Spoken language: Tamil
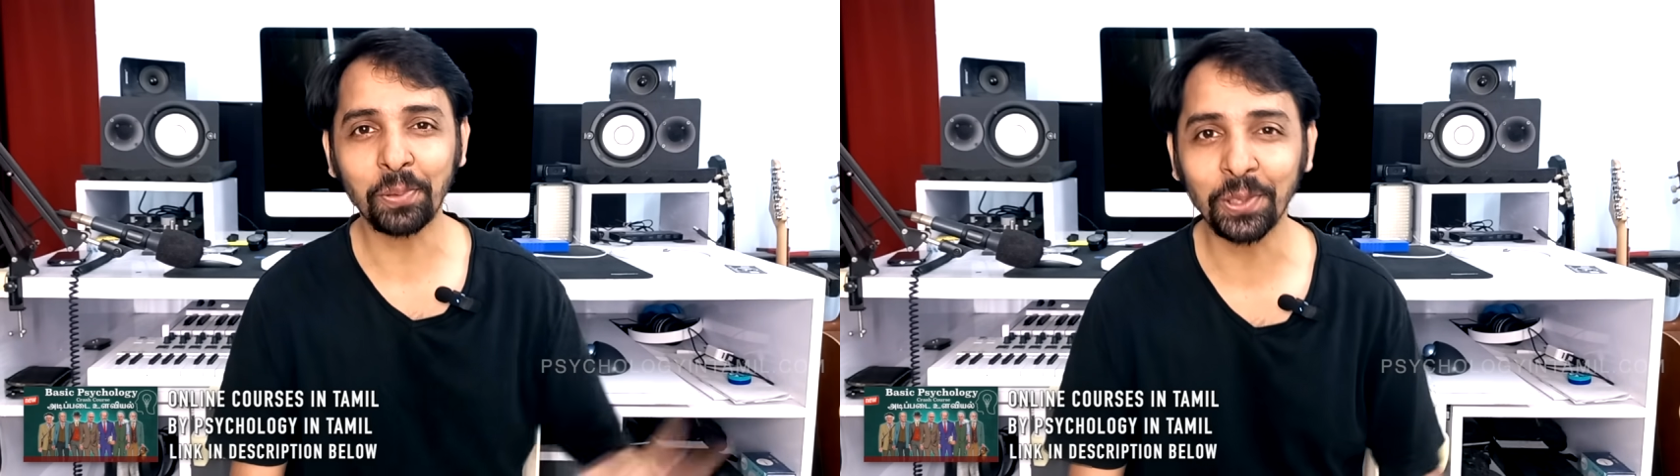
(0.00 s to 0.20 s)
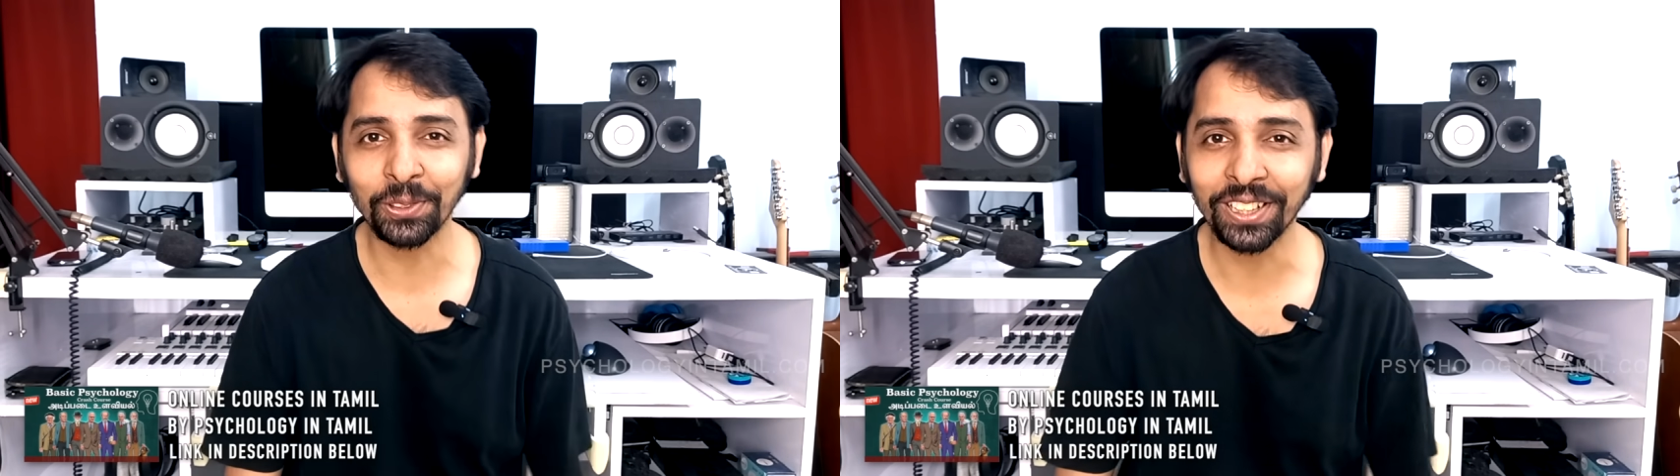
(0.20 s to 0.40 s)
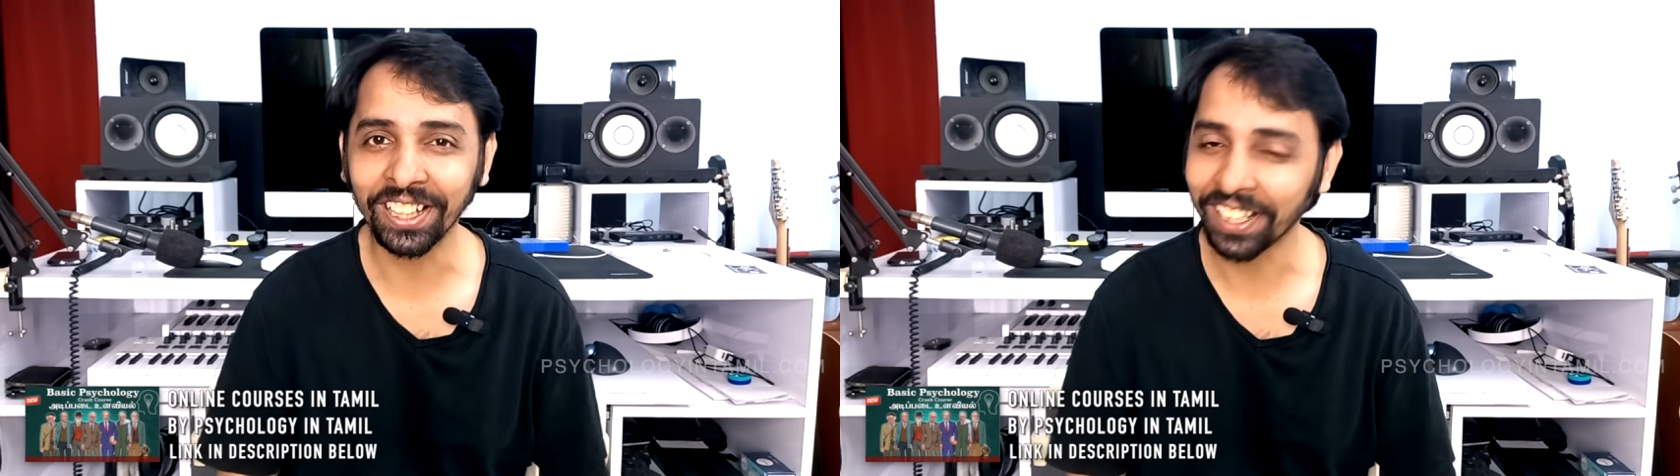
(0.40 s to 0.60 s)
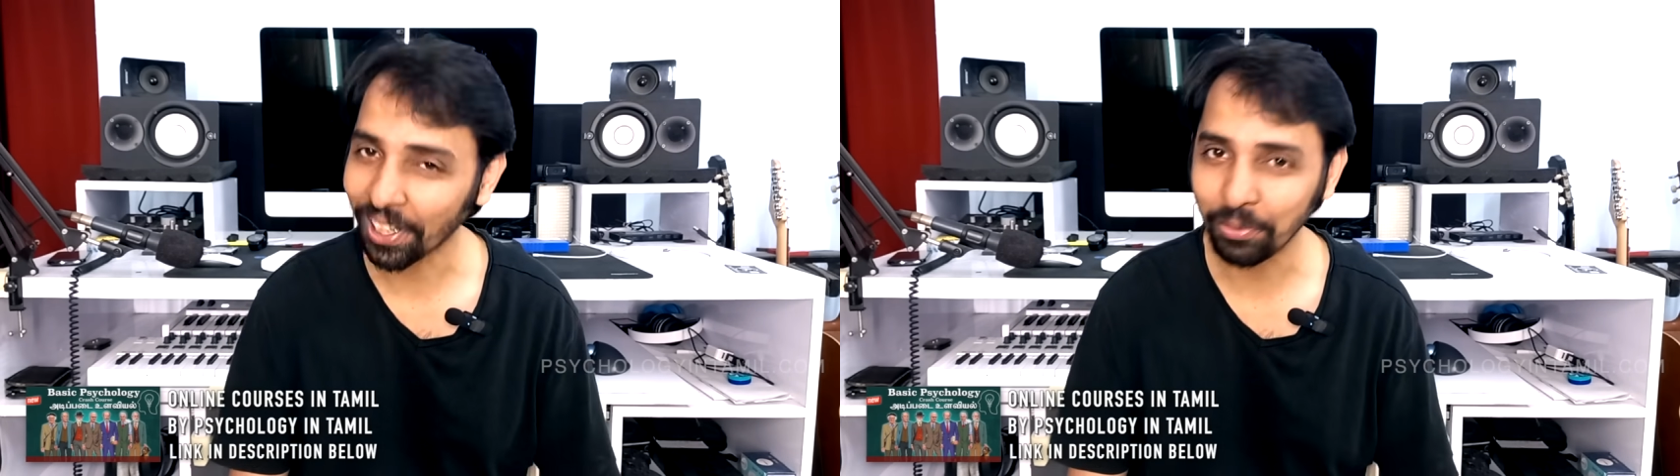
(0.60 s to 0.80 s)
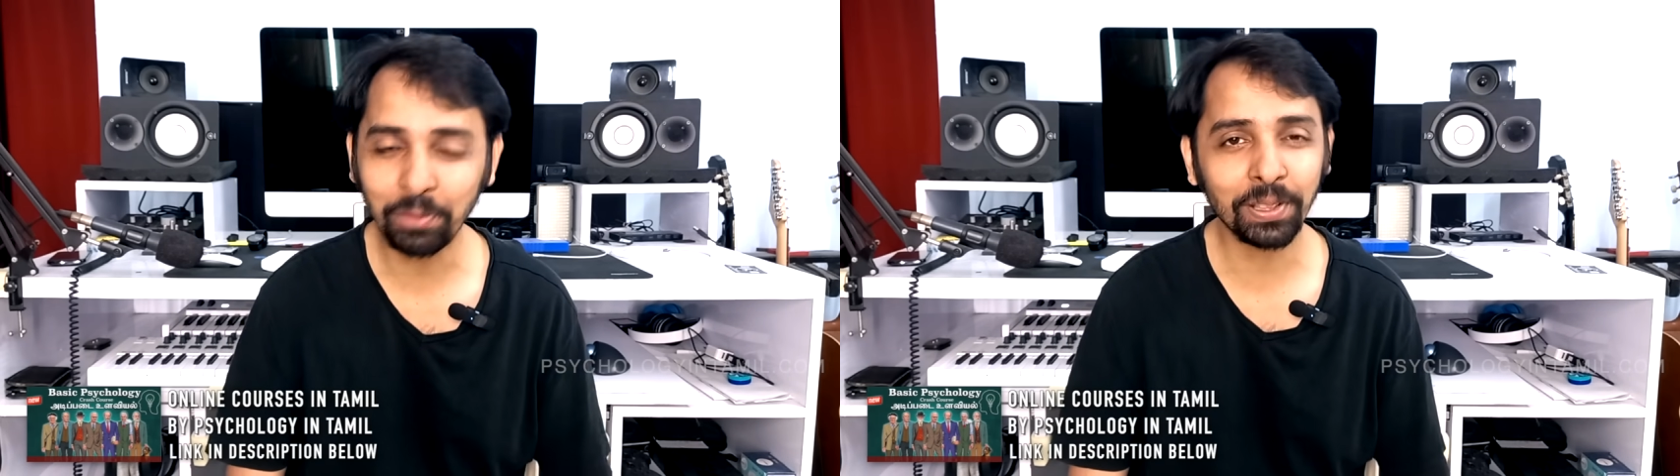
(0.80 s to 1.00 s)
போட்டு வந்திருக்காரு
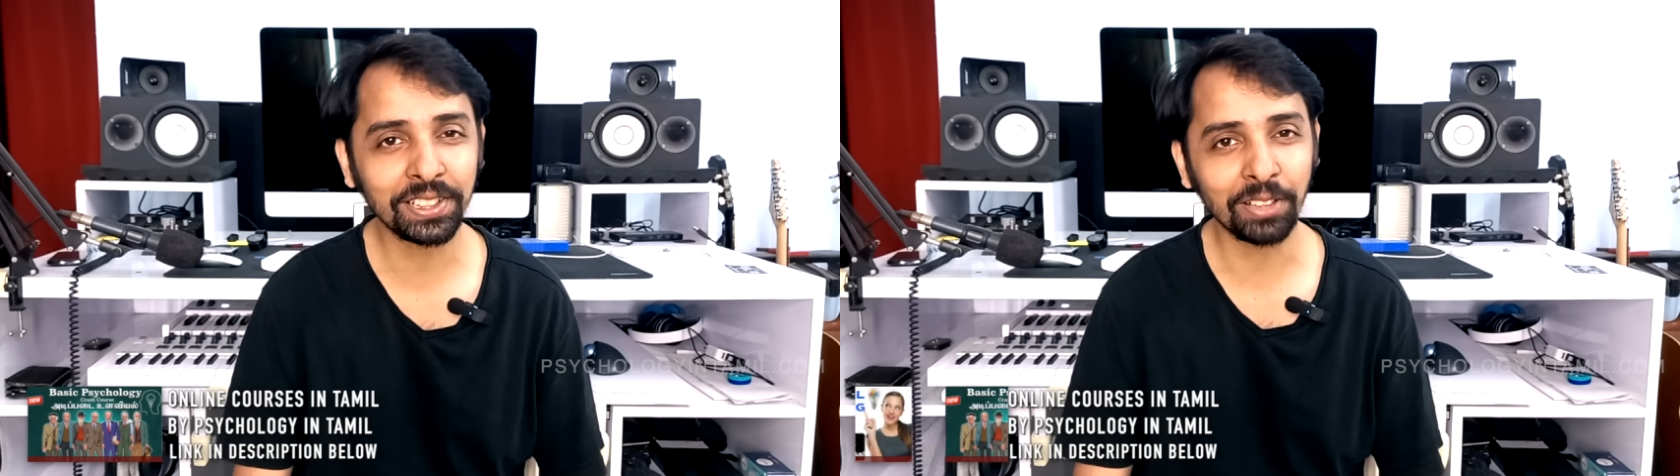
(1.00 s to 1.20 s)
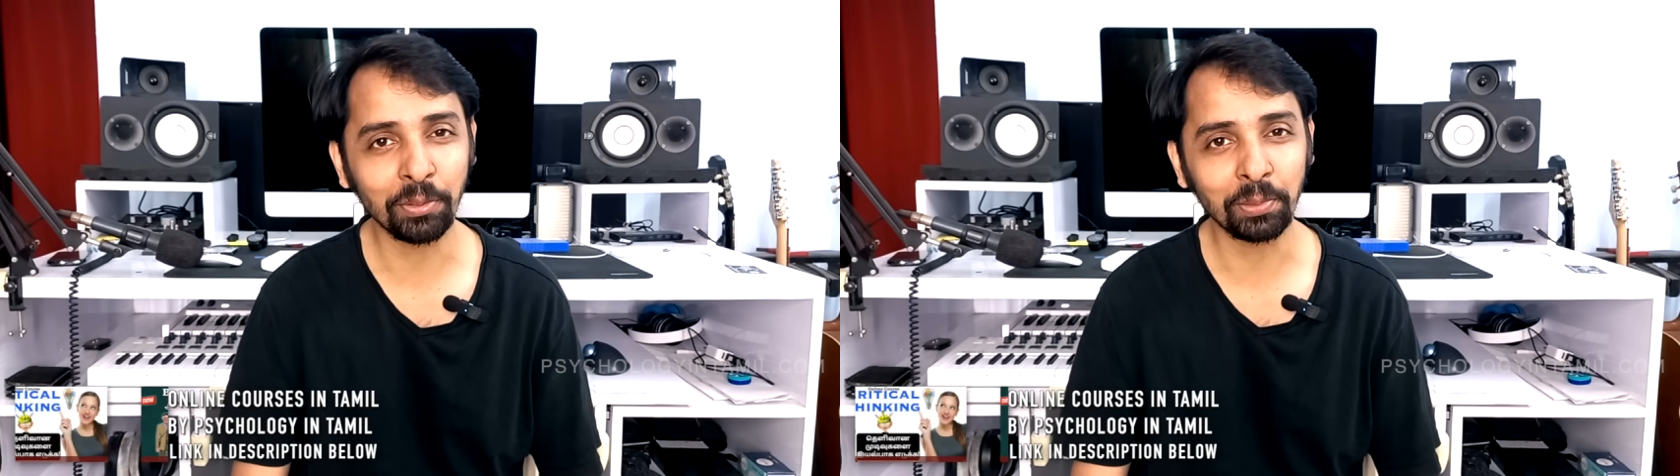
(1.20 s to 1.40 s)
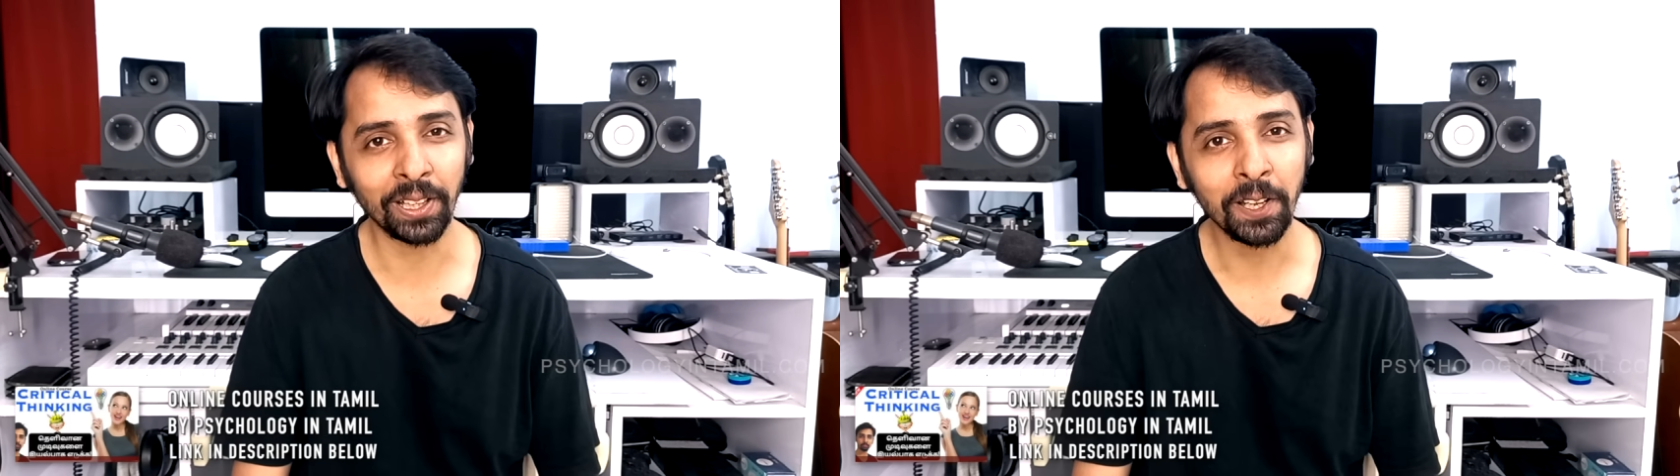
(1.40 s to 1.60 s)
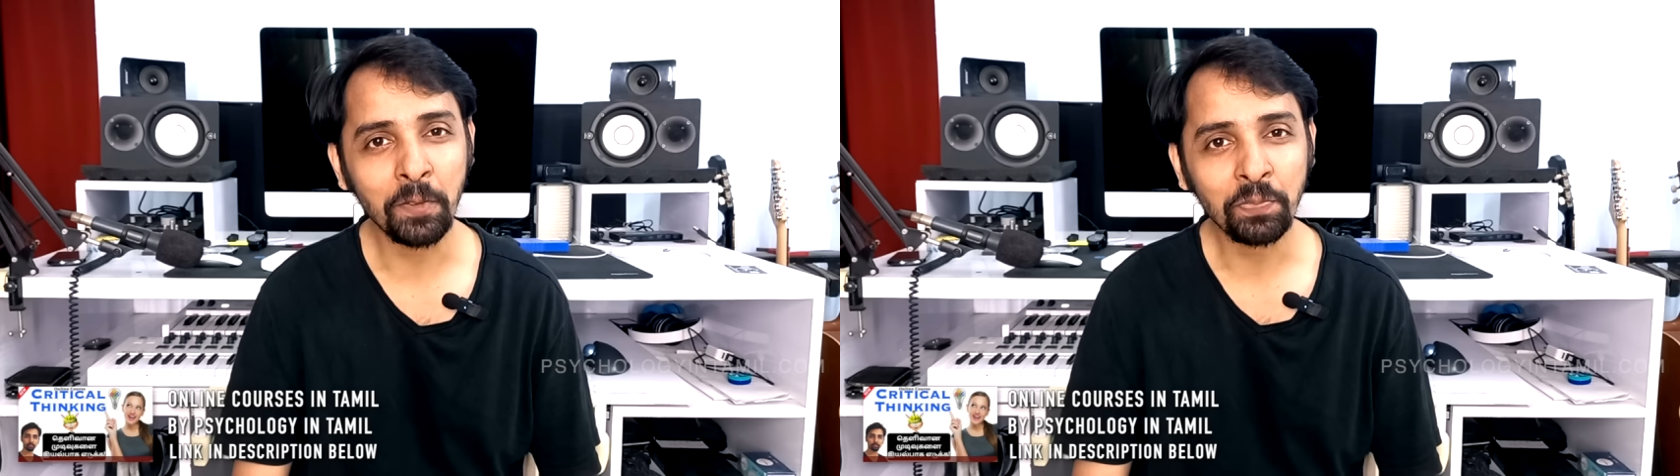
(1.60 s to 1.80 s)
அப்படின்னு பேச ஆரம்பிப்பாங்க